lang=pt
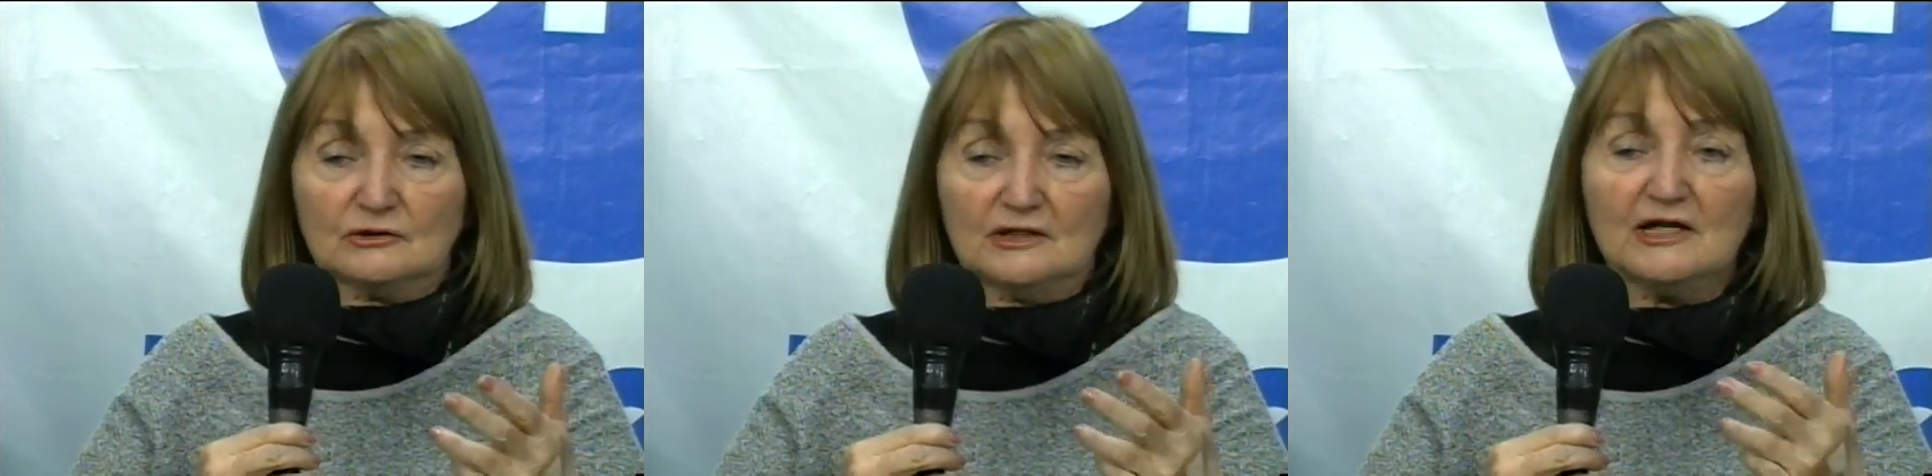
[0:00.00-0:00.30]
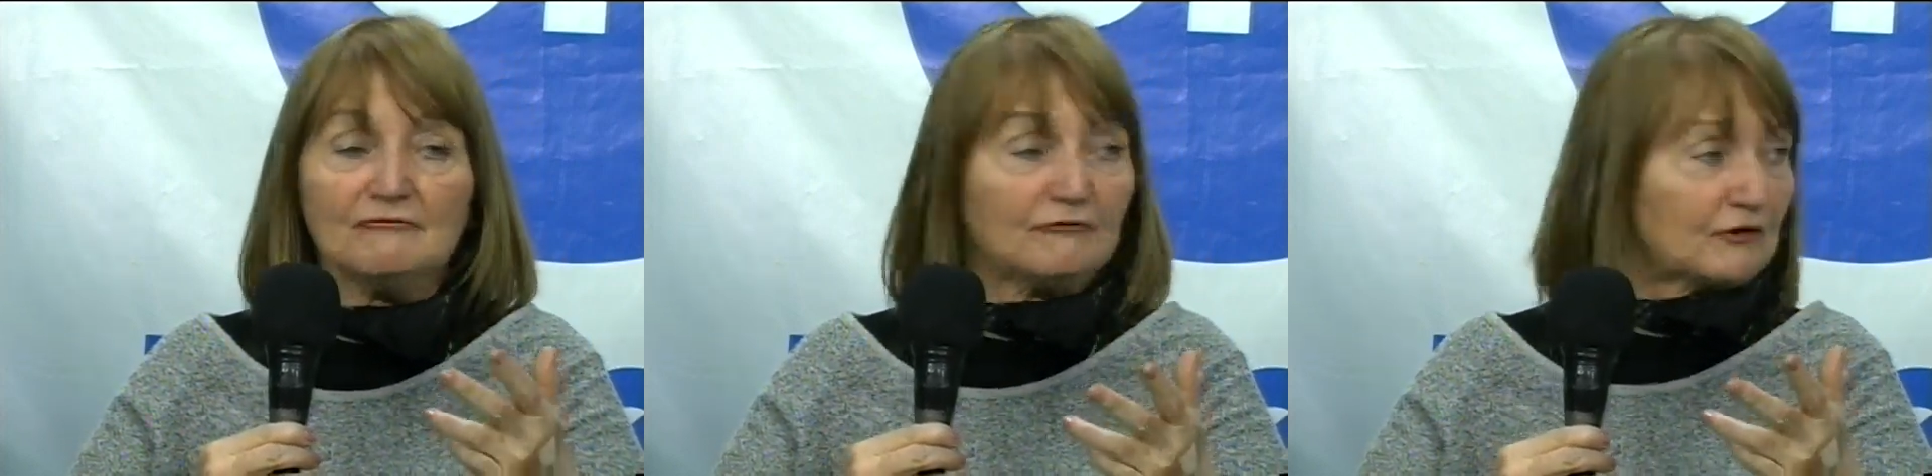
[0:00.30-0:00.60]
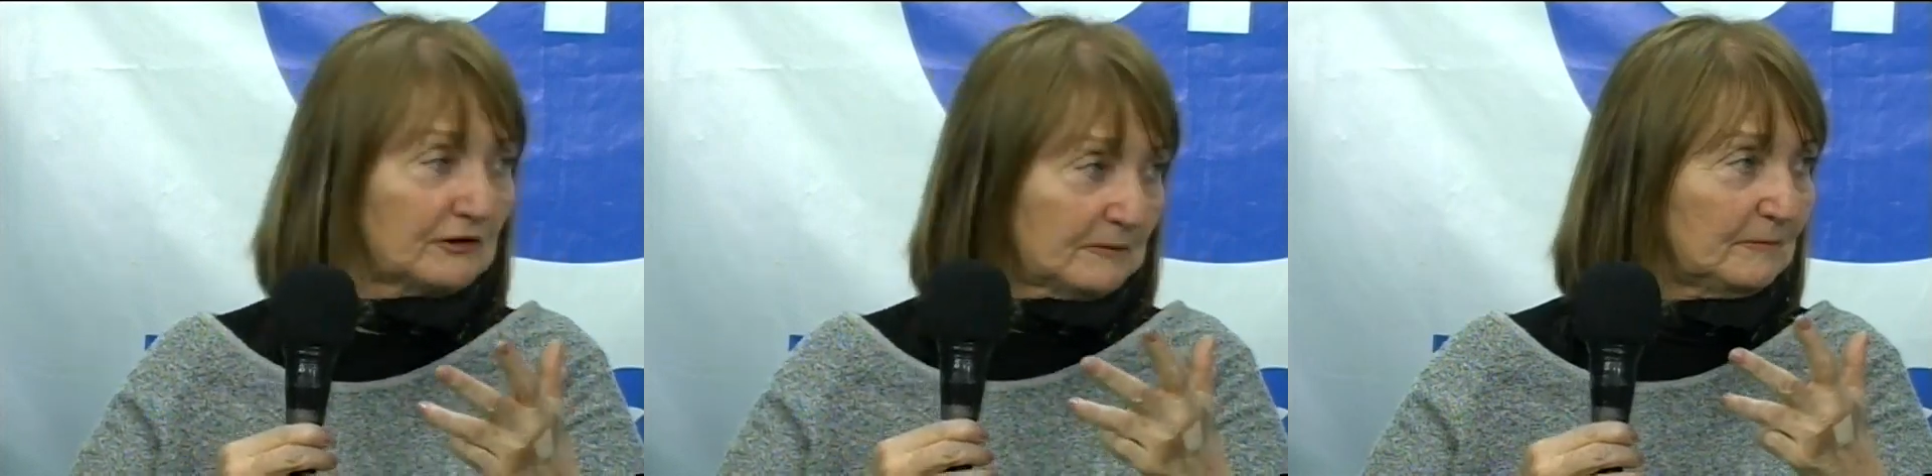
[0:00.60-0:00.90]

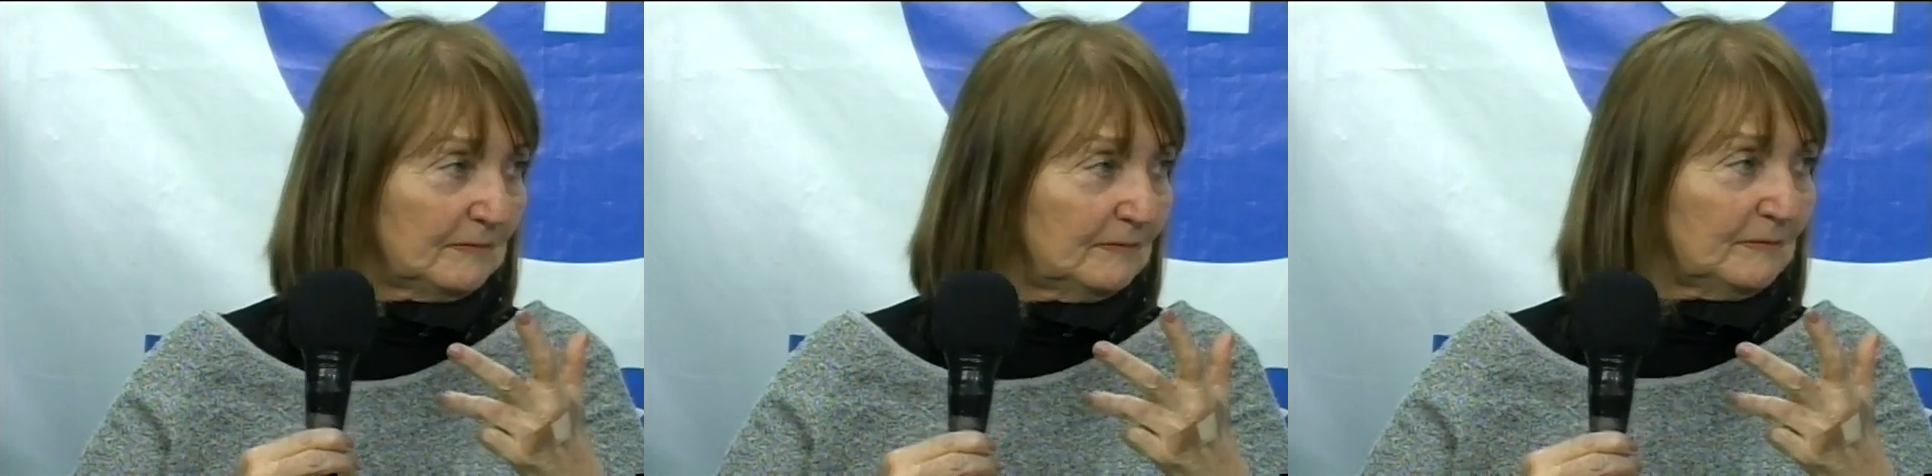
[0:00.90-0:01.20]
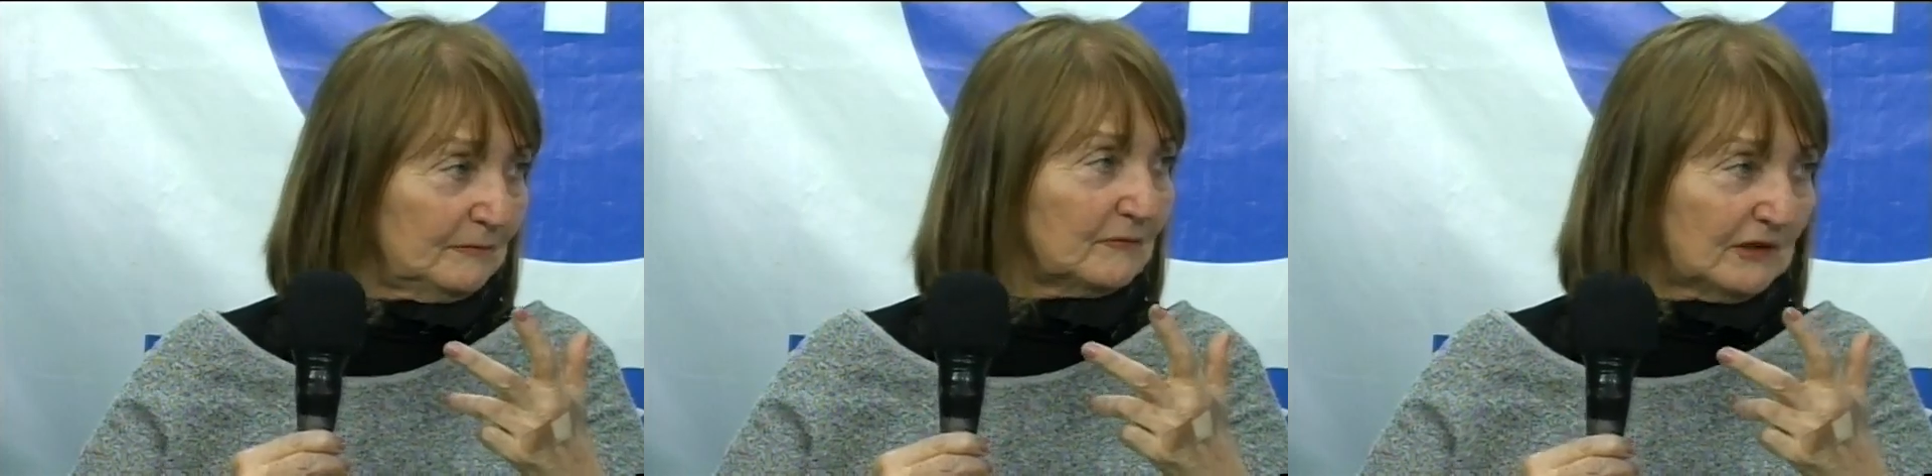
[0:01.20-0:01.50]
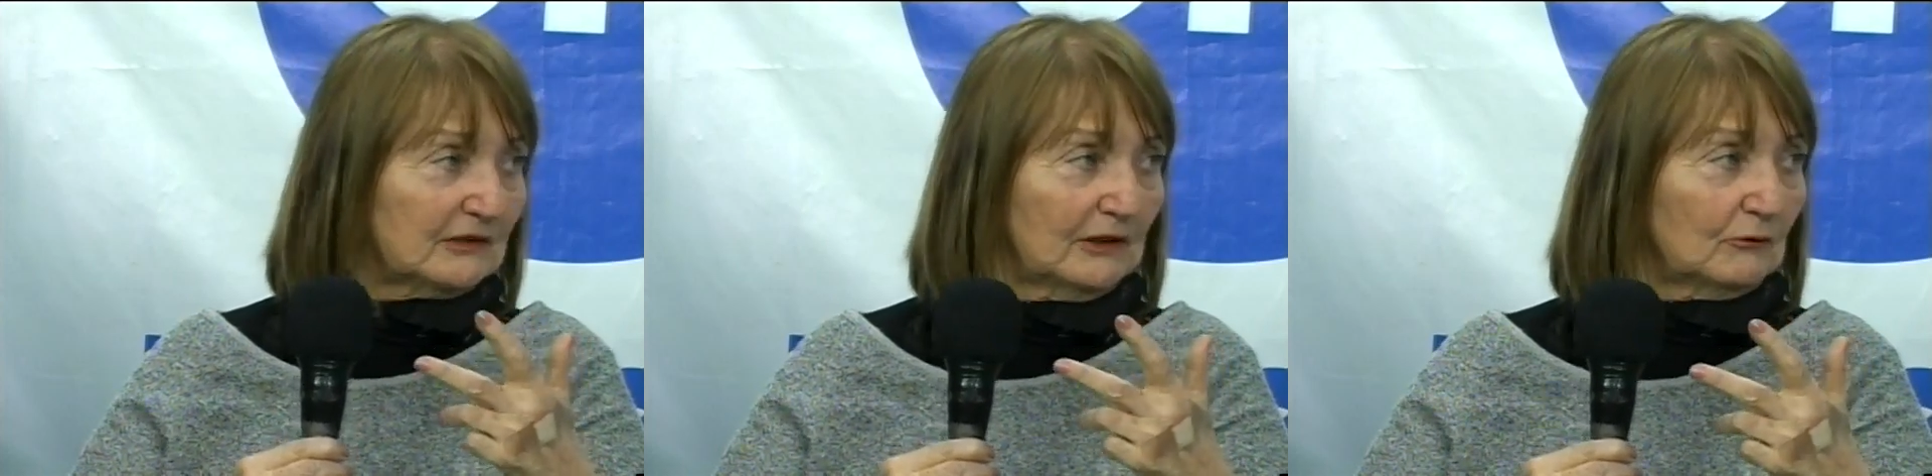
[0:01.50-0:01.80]
livre
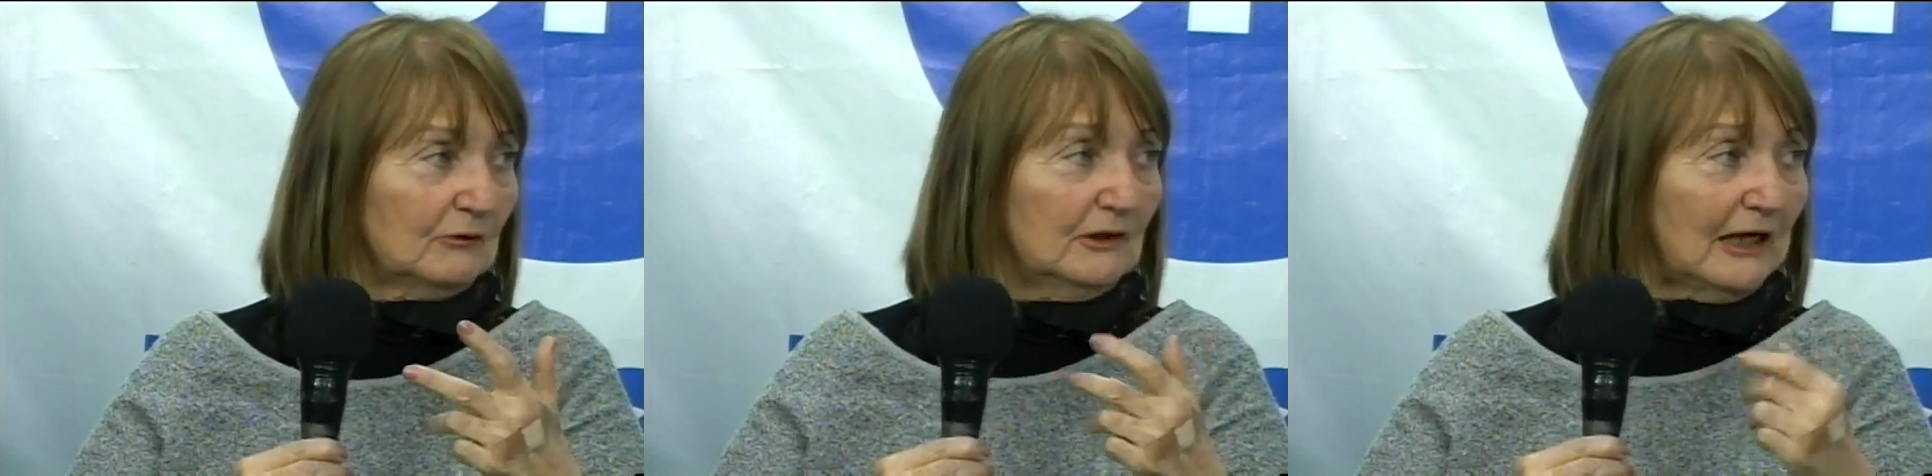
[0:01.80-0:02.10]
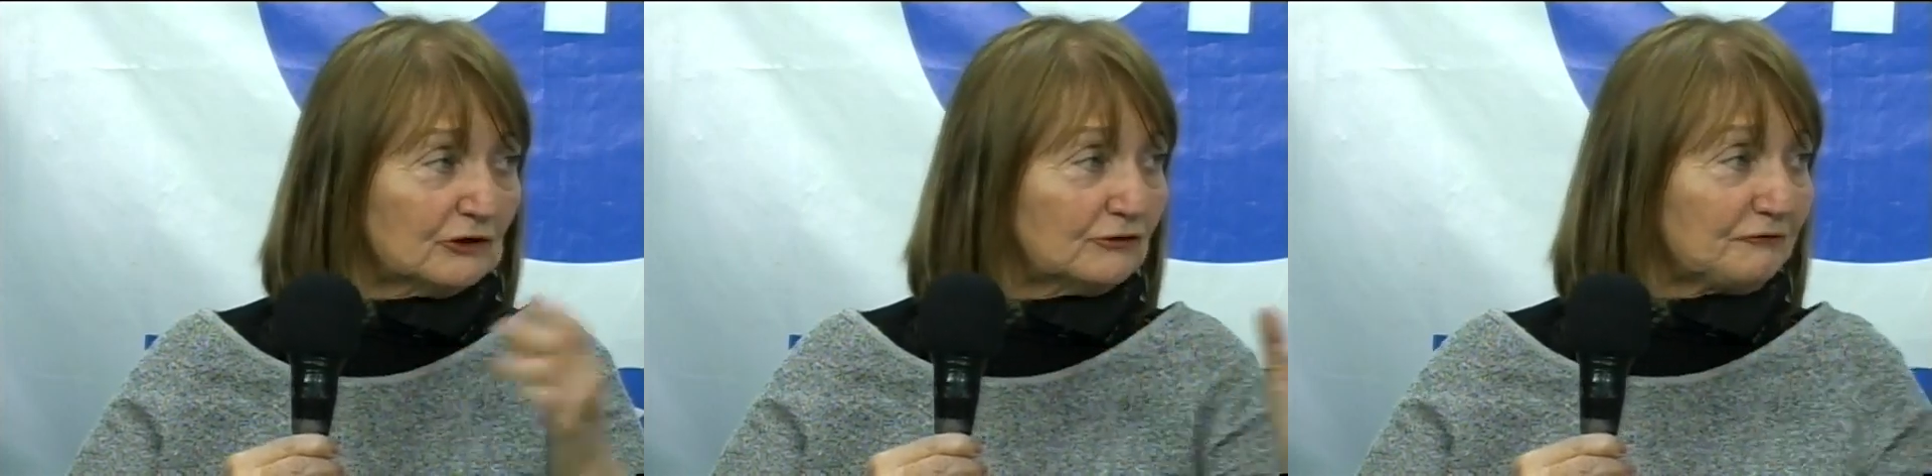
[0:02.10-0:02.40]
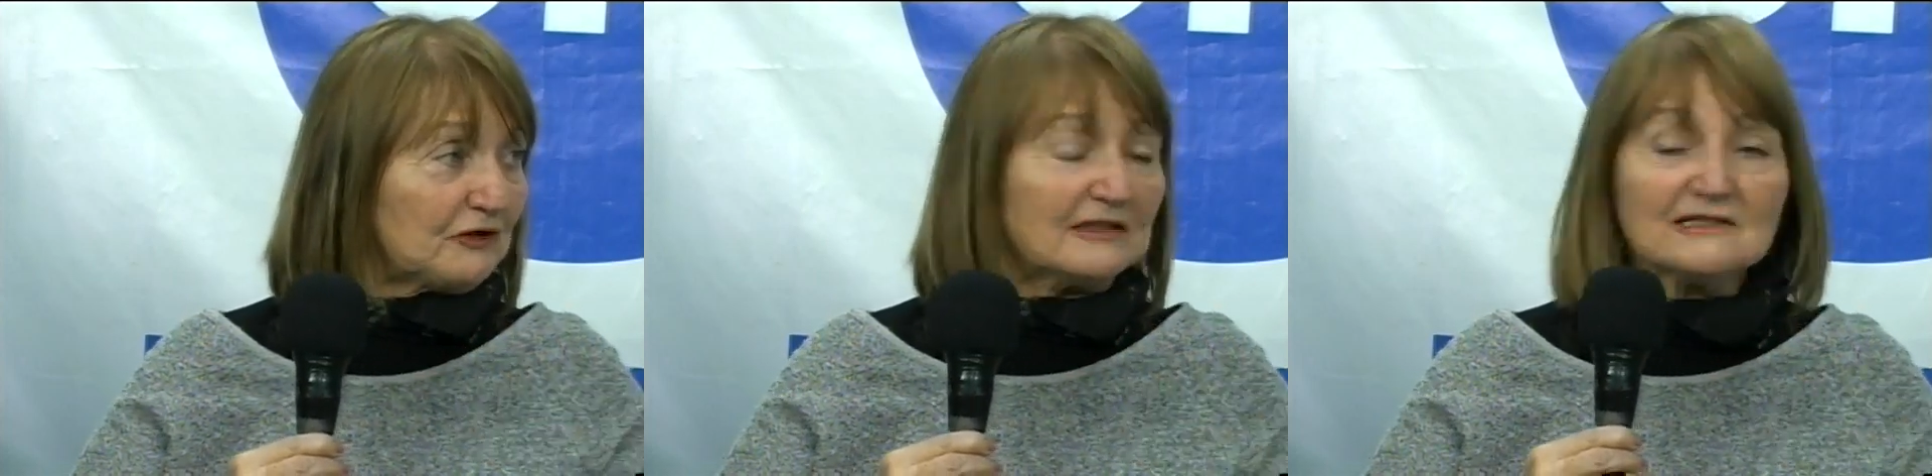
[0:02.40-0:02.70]
Entendeu? As diferenças